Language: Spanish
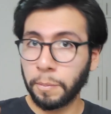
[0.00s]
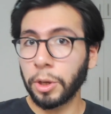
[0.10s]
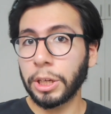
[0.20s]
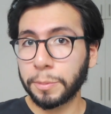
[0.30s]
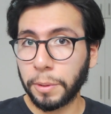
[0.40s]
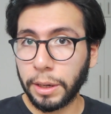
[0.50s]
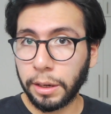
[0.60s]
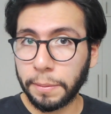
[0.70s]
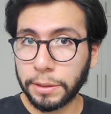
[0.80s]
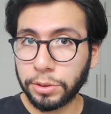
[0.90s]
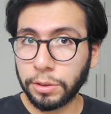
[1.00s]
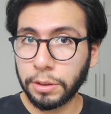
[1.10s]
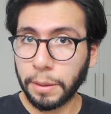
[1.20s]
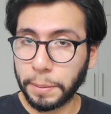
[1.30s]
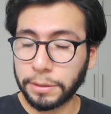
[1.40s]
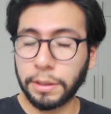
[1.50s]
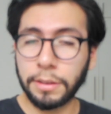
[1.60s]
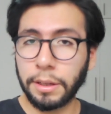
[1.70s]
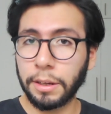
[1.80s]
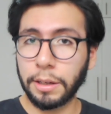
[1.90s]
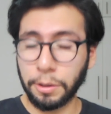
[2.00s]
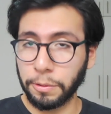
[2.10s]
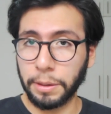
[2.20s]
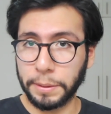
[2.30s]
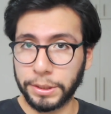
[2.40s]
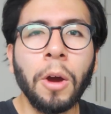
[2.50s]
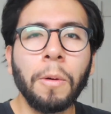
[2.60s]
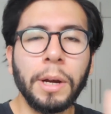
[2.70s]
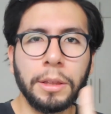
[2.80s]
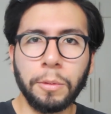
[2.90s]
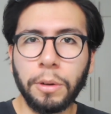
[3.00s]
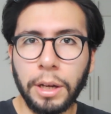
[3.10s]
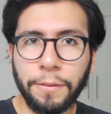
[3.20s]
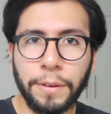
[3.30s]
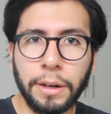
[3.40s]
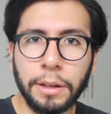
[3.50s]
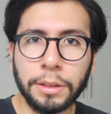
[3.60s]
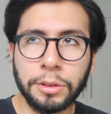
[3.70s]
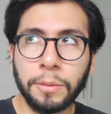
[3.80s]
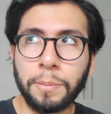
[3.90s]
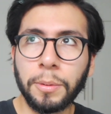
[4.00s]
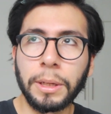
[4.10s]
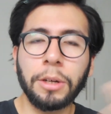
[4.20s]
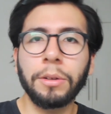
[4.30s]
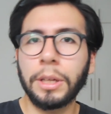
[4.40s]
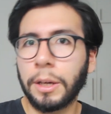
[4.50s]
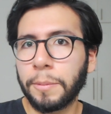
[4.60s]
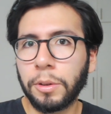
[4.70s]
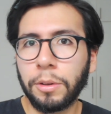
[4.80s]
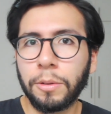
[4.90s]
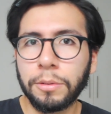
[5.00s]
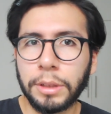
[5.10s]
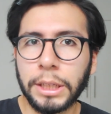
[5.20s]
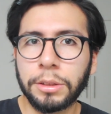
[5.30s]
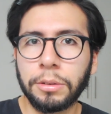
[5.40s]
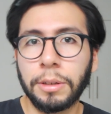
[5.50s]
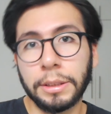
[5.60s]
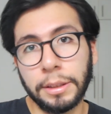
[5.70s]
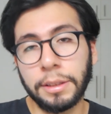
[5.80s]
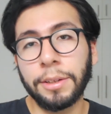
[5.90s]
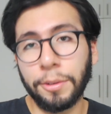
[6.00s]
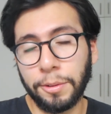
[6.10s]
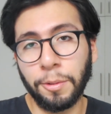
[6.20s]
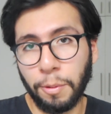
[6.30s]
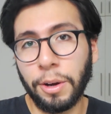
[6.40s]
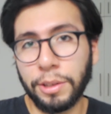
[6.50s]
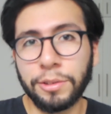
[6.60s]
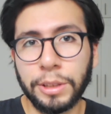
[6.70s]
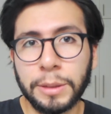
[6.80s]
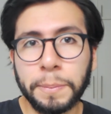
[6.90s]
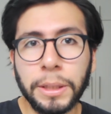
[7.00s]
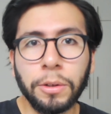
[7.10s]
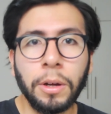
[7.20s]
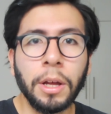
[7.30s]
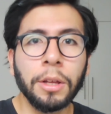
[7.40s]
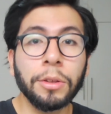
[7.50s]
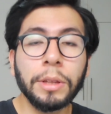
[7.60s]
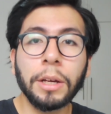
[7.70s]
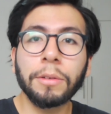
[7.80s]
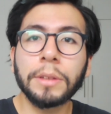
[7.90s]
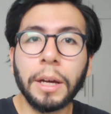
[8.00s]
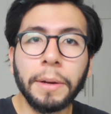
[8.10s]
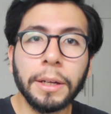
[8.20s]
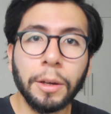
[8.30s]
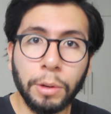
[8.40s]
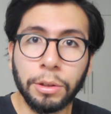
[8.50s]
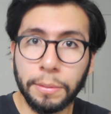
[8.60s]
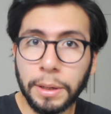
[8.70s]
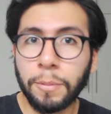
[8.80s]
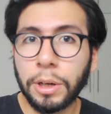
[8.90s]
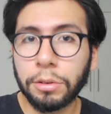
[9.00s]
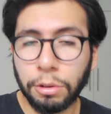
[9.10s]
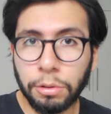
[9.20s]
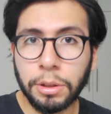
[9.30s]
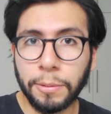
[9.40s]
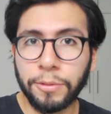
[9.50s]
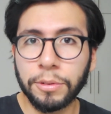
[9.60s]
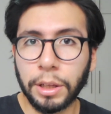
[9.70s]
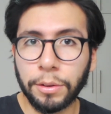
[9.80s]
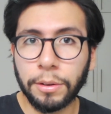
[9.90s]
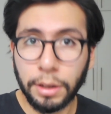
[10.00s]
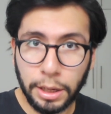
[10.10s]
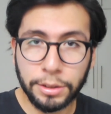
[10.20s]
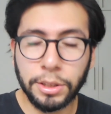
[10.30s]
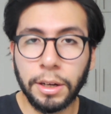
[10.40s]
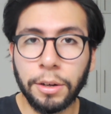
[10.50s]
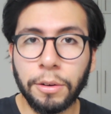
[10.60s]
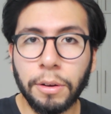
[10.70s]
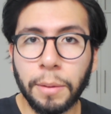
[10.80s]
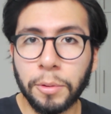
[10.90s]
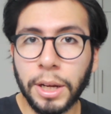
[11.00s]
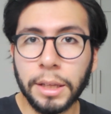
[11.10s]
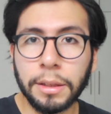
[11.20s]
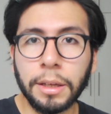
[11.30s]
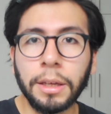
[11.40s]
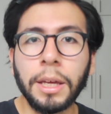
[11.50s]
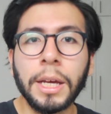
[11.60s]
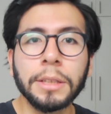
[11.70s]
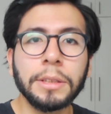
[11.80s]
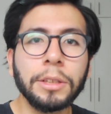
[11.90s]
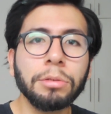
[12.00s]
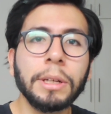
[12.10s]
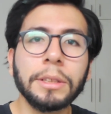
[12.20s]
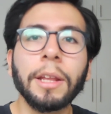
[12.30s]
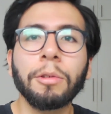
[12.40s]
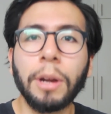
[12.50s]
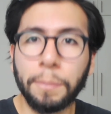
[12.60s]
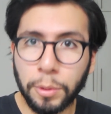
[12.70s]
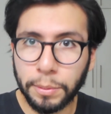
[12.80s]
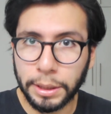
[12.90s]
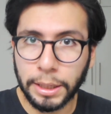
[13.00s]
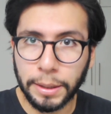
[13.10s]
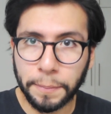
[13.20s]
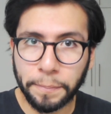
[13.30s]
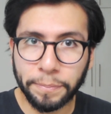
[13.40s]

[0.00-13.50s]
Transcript: Voy a exponer la versión que presenta Gargurevich. Un antiguo jefe de redacción publicó, digámoslo, un texto resentido luego de su despido, donde contaba que cuando había muerto el último fundador, el chileno Amunátegui, se hizo una escritura pública,